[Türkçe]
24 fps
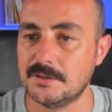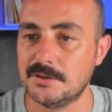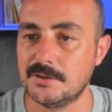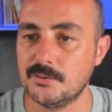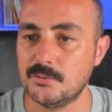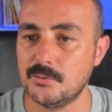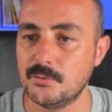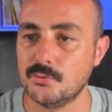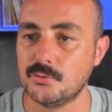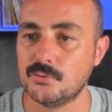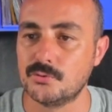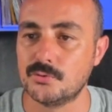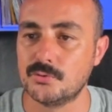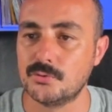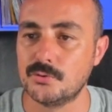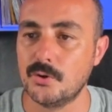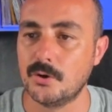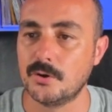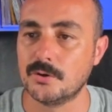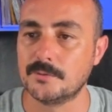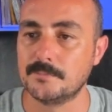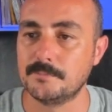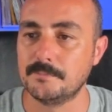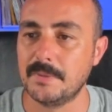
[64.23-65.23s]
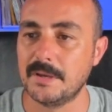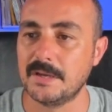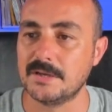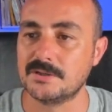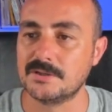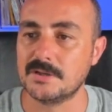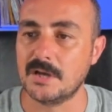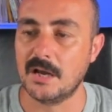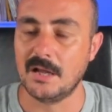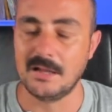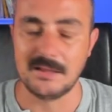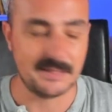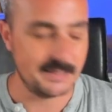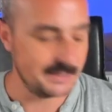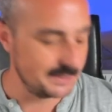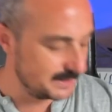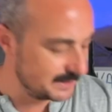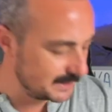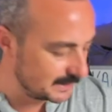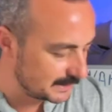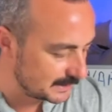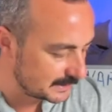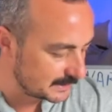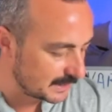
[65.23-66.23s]
3, 4, 5, 6,
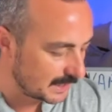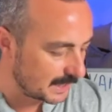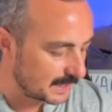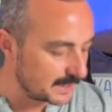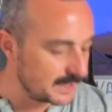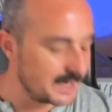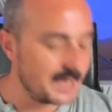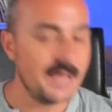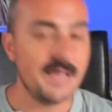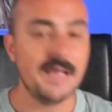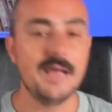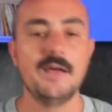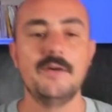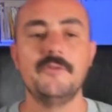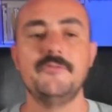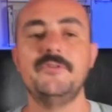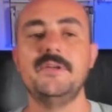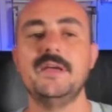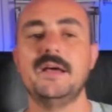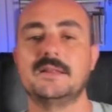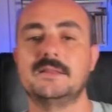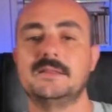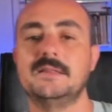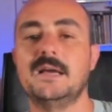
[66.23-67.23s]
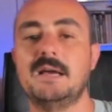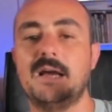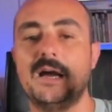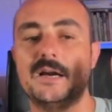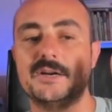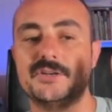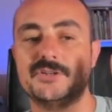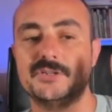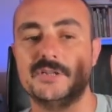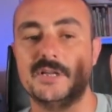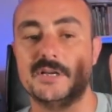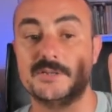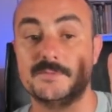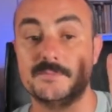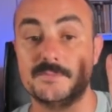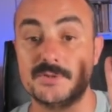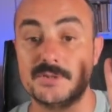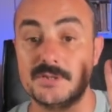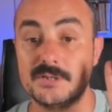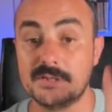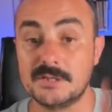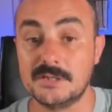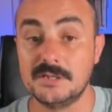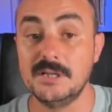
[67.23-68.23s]
7 tane fiyatla
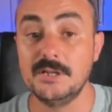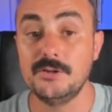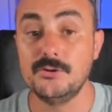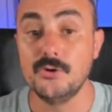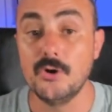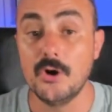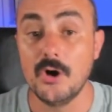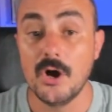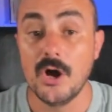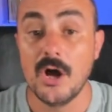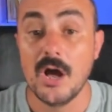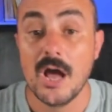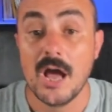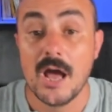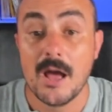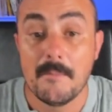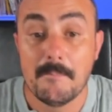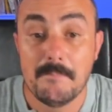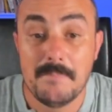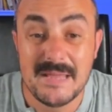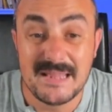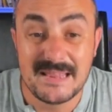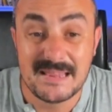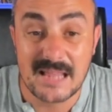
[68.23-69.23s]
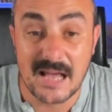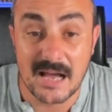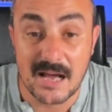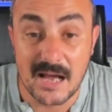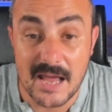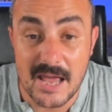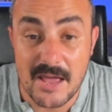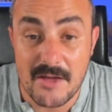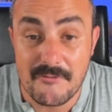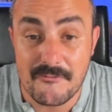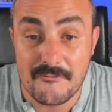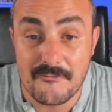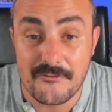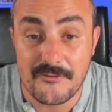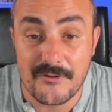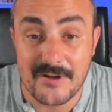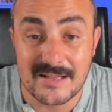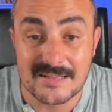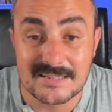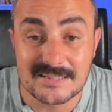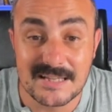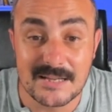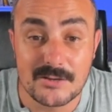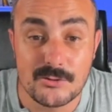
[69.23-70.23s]
karşılaşmış. Ne diyor? Bir ta en
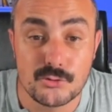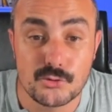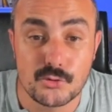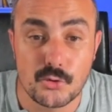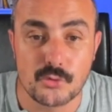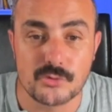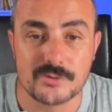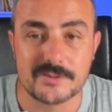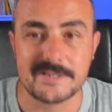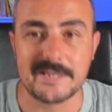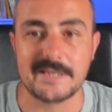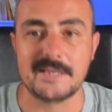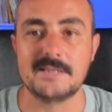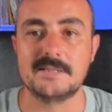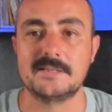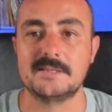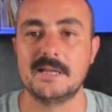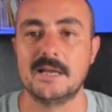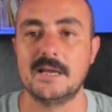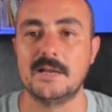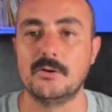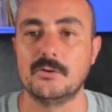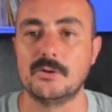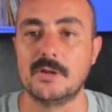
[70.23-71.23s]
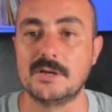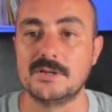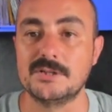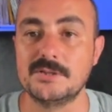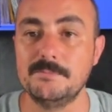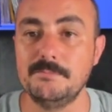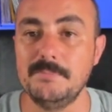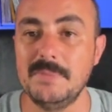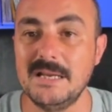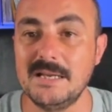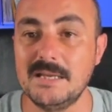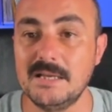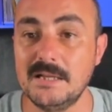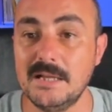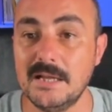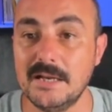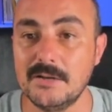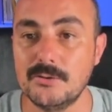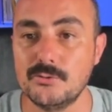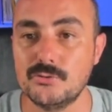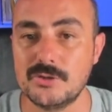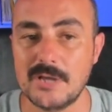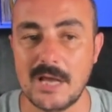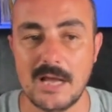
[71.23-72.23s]
fazla 118 TL olan. Şimdi
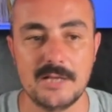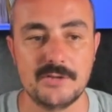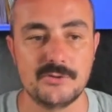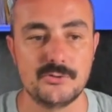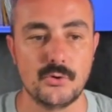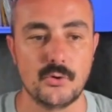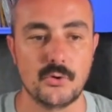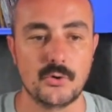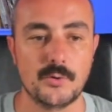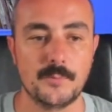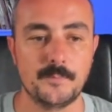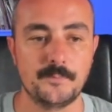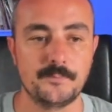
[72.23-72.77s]
bilgileri güzelce okun.